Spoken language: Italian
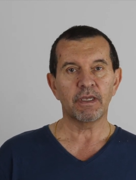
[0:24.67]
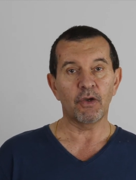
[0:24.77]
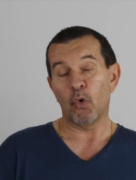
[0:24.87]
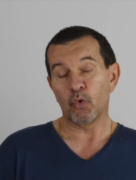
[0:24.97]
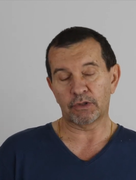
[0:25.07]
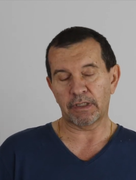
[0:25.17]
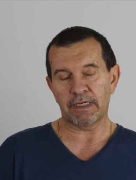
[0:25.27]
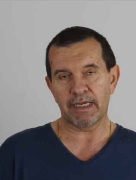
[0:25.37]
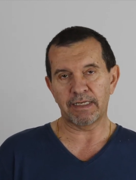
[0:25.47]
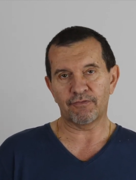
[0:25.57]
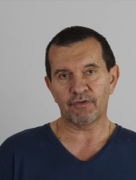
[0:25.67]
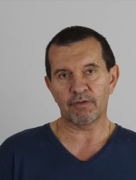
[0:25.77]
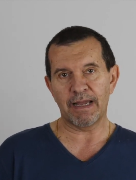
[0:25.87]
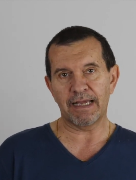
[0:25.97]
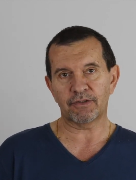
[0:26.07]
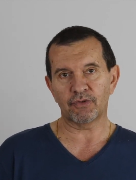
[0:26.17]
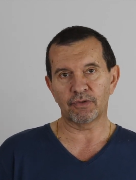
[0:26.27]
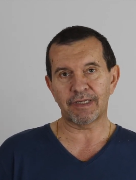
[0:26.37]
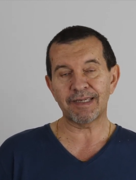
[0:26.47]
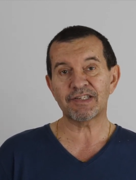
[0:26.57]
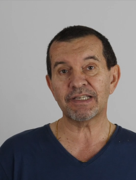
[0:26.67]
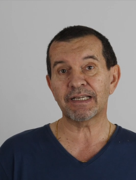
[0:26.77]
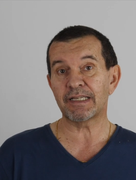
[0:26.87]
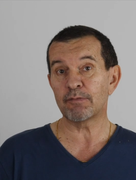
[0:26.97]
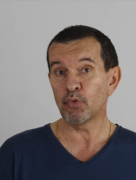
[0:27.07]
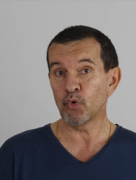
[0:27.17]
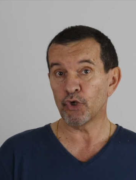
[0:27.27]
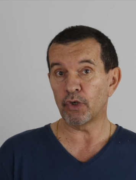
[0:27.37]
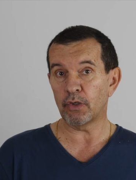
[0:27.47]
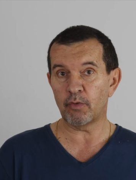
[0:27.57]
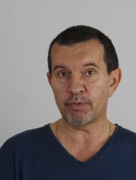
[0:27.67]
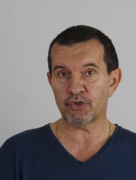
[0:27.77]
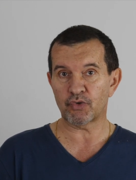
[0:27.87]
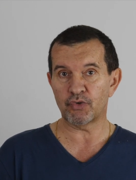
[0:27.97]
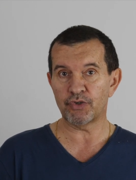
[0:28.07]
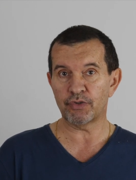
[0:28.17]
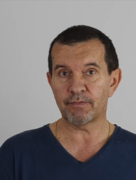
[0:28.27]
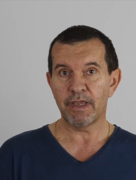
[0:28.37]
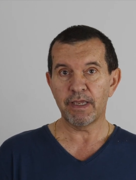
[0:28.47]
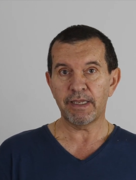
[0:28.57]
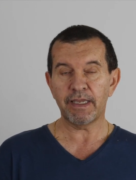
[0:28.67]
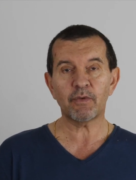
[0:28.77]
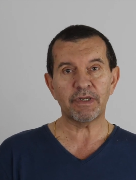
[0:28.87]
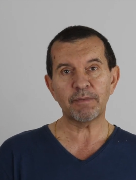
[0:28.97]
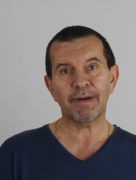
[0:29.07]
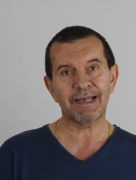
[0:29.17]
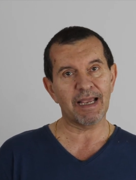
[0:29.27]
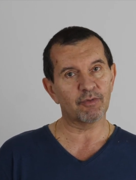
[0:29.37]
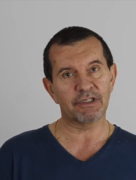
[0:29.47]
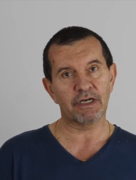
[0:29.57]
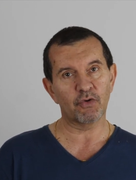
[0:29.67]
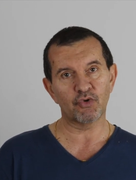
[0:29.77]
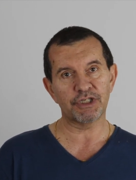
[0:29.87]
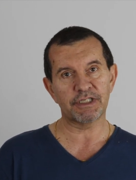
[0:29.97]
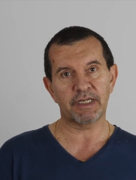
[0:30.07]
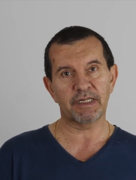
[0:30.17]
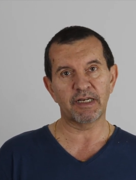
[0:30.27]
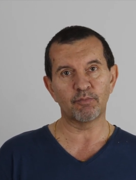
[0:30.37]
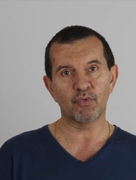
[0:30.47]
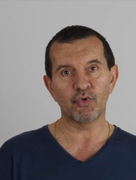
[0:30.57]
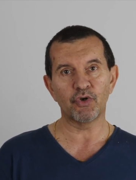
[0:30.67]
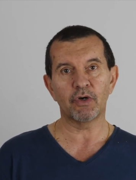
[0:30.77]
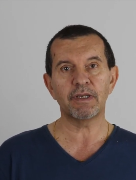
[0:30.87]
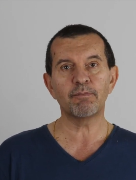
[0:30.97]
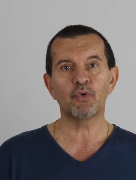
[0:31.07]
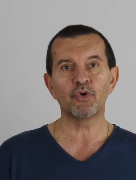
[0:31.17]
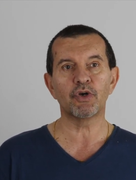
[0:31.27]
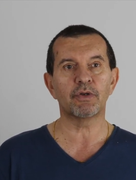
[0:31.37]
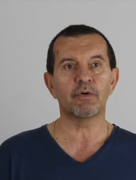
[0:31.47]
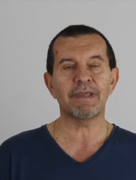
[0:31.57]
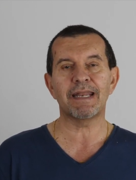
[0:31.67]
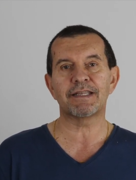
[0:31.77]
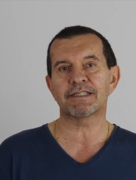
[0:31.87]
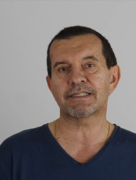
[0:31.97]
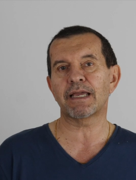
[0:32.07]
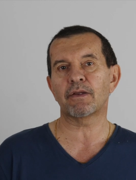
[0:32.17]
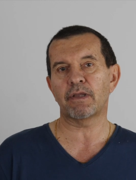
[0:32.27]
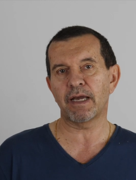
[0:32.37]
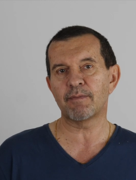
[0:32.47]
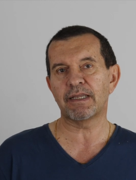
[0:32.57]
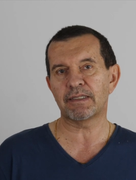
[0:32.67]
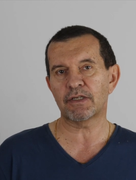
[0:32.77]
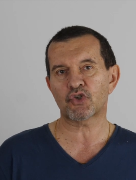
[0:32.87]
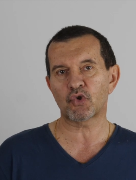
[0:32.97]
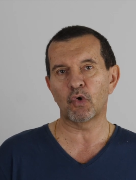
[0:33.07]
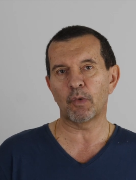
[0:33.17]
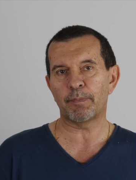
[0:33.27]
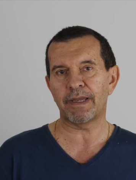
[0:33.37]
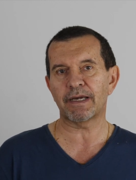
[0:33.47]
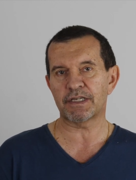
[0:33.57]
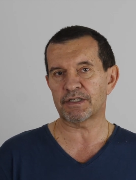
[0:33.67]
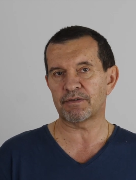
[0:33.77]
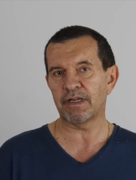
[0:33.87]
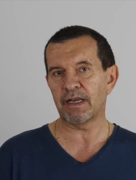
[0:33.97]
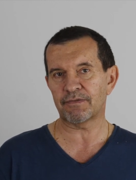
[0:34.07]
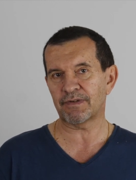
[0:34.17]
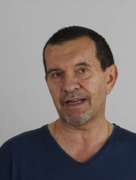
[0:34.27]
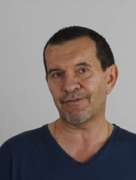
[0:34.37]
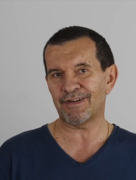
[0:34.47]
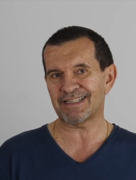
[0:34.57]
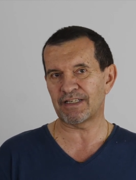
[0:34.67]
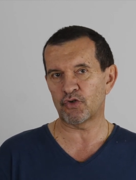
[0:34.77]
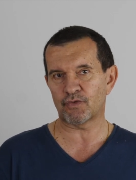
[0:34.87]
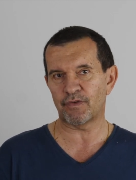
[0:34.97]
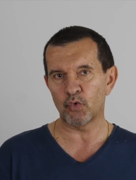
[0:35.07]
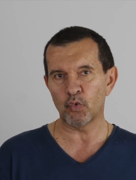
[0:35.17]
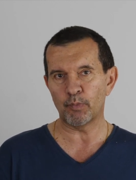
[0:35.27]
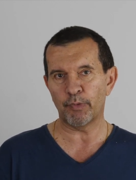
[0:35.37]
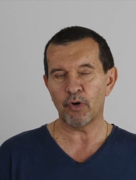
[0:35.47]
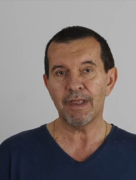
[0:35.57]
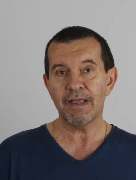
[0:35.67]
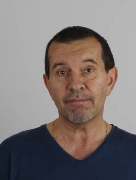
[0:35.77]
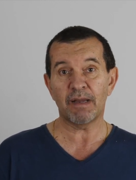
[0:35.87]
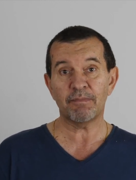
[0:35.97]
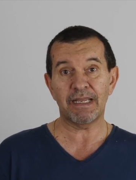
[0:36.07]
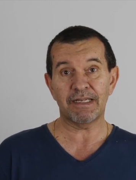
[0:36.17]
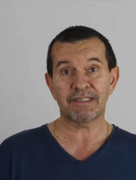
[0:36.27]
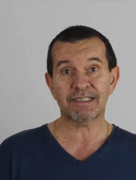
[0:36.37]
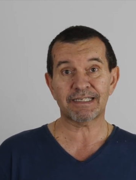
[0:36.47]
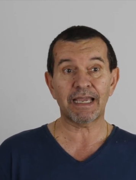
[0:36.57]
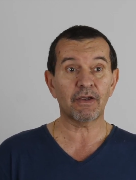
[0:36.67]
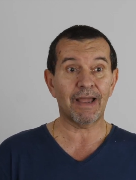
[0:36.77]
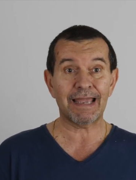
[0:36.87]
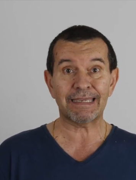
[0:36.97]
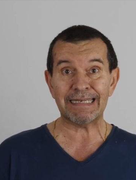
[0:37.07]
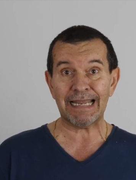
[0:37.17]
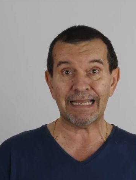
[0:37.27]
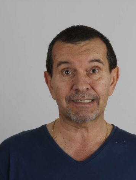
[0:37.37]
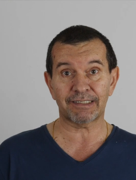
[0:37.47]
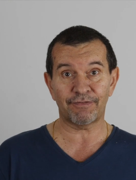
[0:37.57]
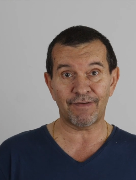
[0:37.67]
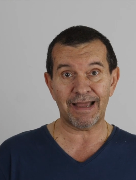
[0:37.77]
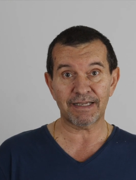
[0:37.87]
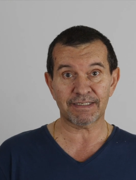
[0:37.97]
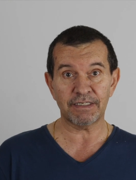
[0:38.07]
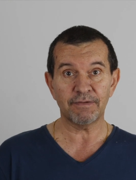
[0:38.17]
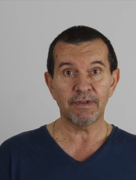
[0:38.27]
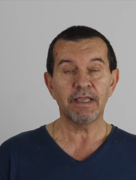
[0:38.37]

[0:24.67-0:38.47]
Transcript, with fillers: o ultra grande formato, che genere di buio ho bisogno? e quindi parliamo della logistica del buio. Il buio non mi è necessario chiaramente solo per, nella, nella fase dello sviluppo, ma mi è necessario anche in altre fasi,